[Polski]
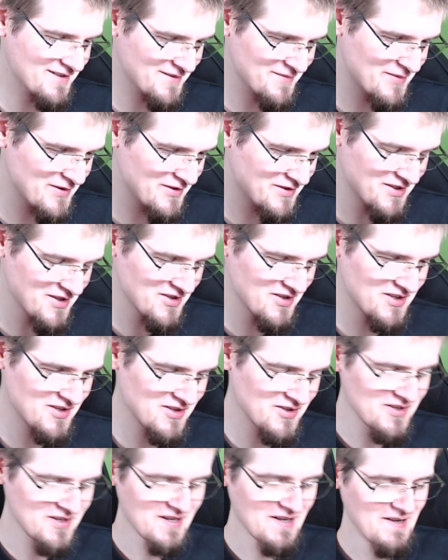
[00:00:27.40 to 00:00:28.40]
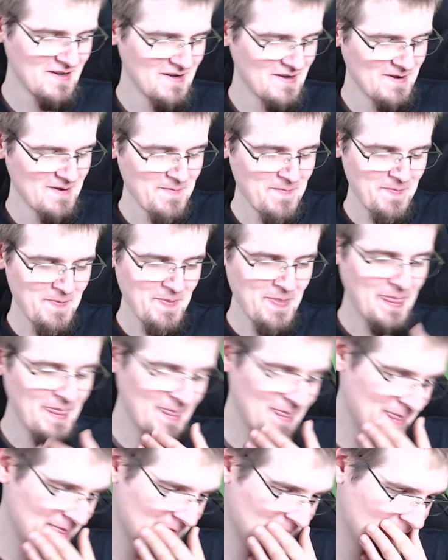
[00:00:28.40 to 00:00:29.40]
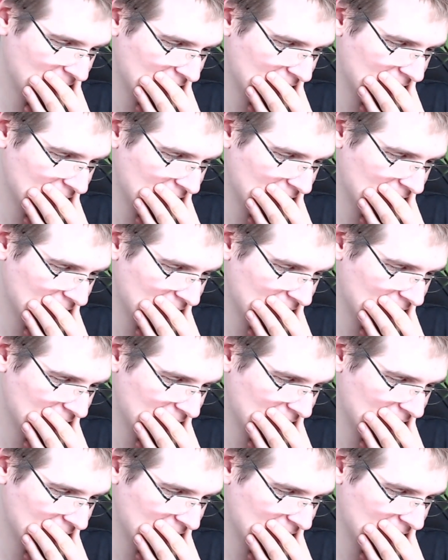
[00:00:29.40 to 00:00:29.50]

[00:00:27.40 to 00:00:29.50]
zbyt często, Mm,